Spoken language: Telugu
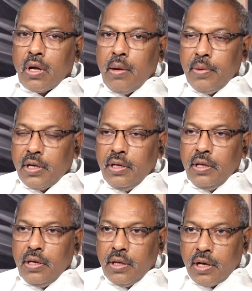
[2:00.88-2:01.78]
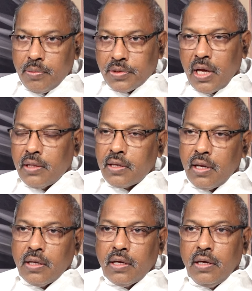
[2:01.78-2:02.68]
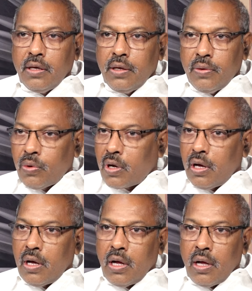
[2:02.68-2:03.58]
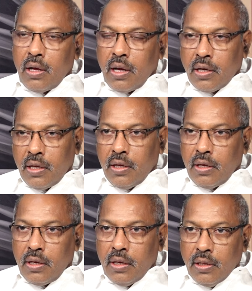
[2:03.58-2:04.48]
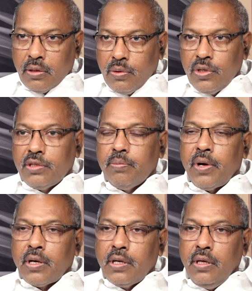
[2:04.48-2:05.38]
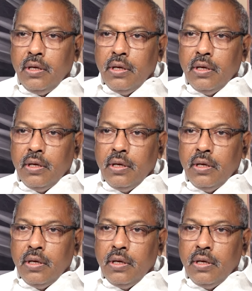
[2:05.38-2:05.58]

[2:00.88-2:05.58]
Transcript: కాబట్టి రేపు సాయంత్రానికి ఒక అంటే తెలుగుదేశం పార్టీ